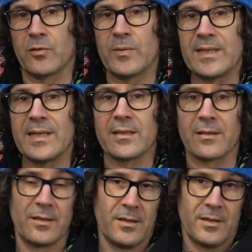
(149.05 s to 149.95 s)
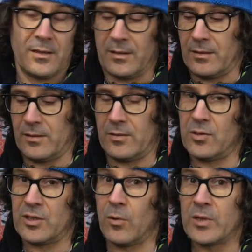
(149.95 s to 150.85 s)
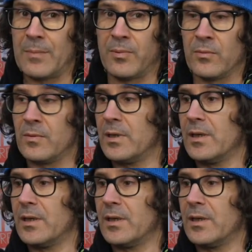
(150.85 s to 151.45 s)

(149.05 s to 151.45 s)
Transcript: cuisine euh, au Japon,